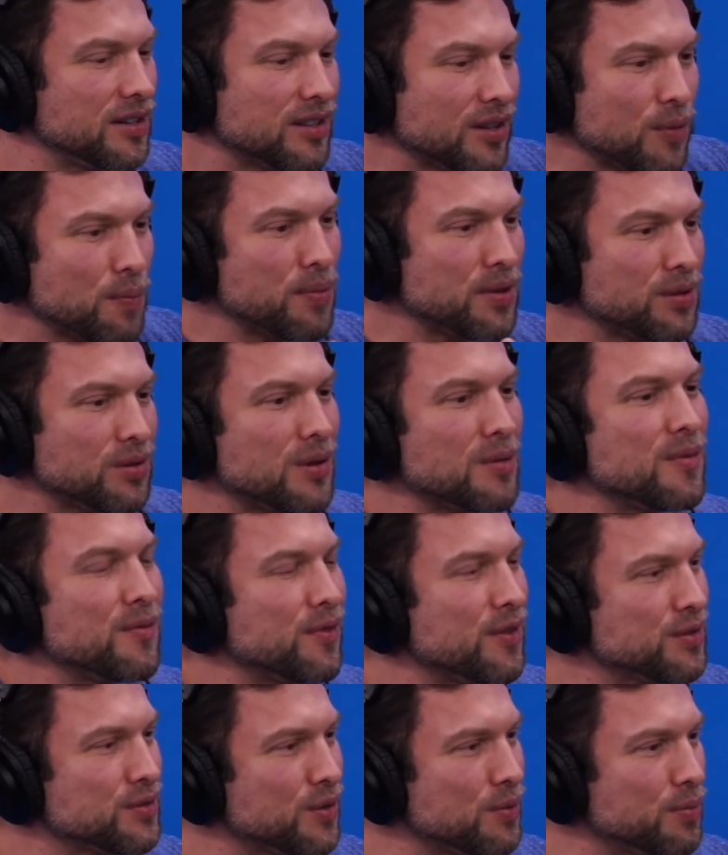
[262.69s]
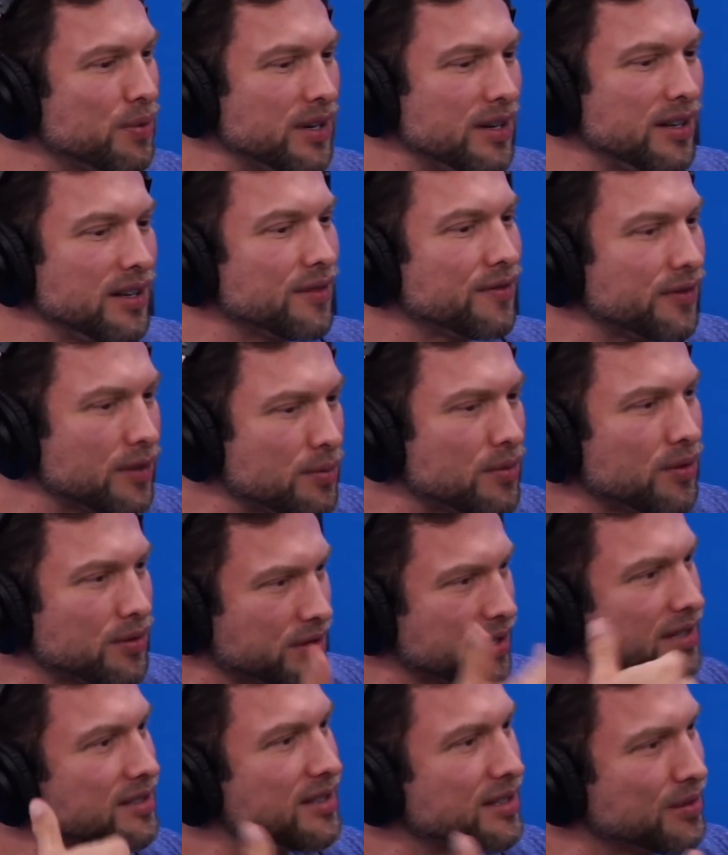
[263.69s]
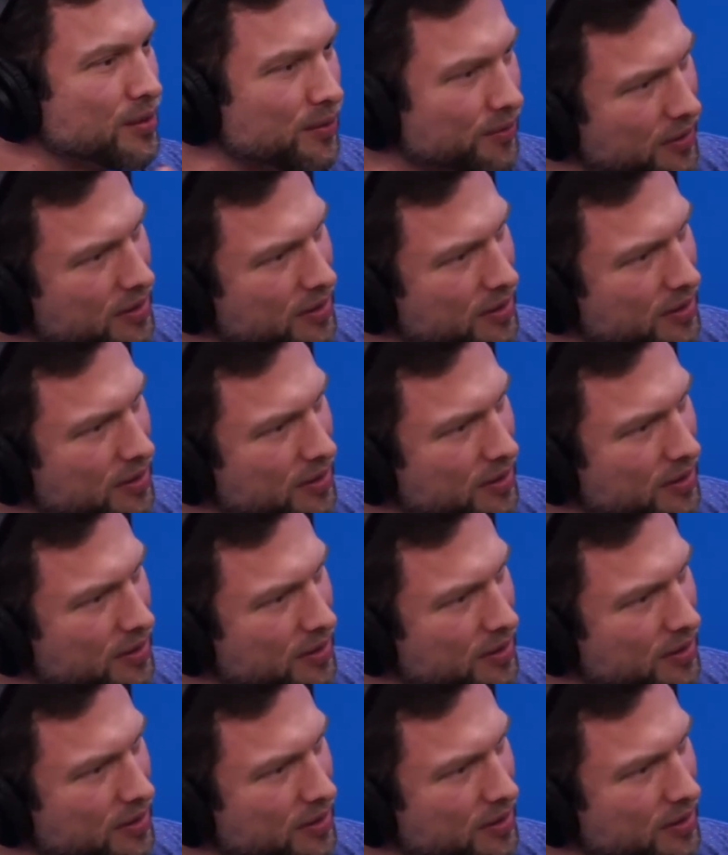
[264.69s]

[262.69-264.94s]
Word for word: Então o pessoal me faz companhia. Foi bom, já que vocês vão me